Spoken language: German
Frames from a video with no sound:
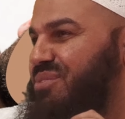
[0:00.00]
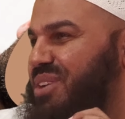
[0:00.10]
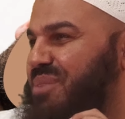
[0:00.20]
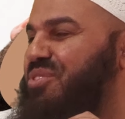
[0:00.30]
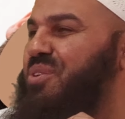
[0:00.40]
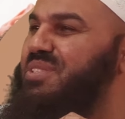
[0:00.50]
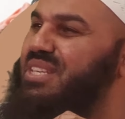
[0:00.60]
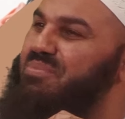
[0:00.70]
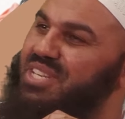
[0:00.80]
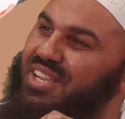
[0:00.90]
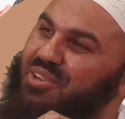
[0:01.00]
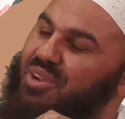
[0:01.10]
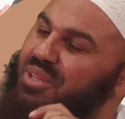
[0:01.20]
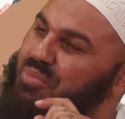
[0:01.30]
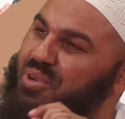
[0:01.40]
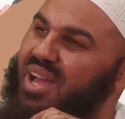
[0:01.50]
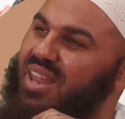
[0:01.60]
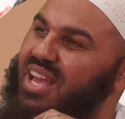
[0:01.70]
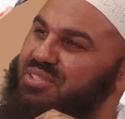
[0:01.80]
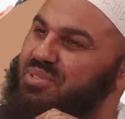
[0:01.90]
Wir haben von unserem Sheikh gehört, möge
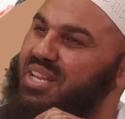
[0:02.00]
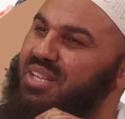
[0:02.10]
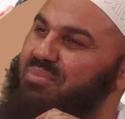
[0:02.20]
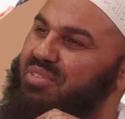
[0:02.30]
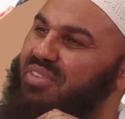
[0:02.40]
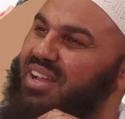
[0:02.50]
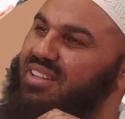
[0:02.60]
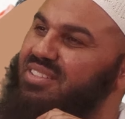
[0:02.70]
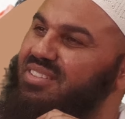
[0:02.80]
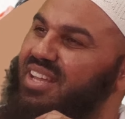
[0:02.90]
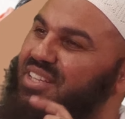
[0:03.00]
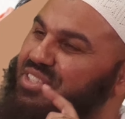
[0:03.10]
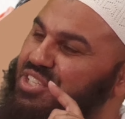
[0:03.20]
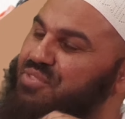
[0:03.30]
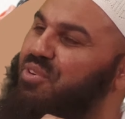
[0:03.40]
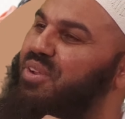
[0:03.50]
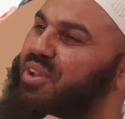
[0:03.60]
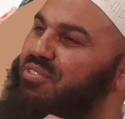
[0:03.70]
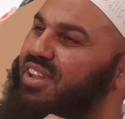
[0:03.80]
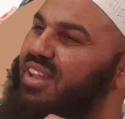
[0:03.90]
Allah Azzawajal ihn bewahren. Er hat geschworen
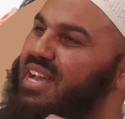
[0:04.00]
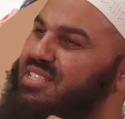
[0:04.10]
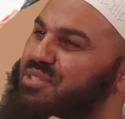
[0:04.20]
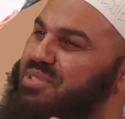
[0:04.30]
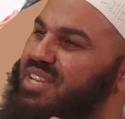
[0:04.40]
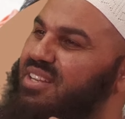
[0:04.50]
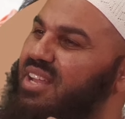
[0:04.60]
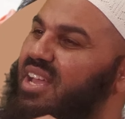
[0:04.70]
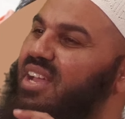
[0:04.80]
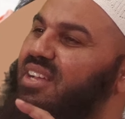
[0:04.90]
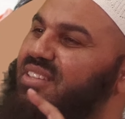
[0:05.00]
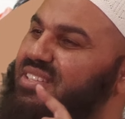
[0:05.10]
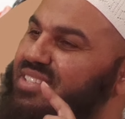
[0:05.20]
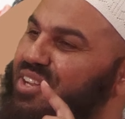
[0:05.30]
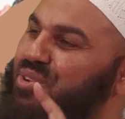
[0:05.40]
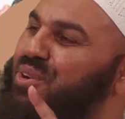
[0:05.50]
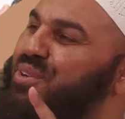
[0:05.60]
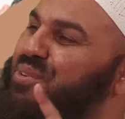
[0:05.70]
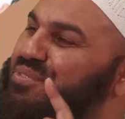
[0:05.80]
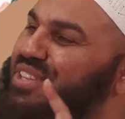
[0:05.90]
auf Allah Azzawajal, dass er
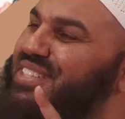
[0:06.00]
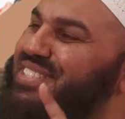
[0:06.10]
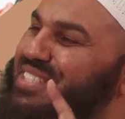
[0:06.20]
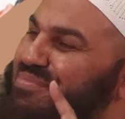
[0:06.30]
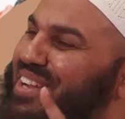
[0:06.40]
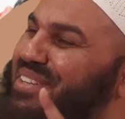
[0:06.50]
49 Mal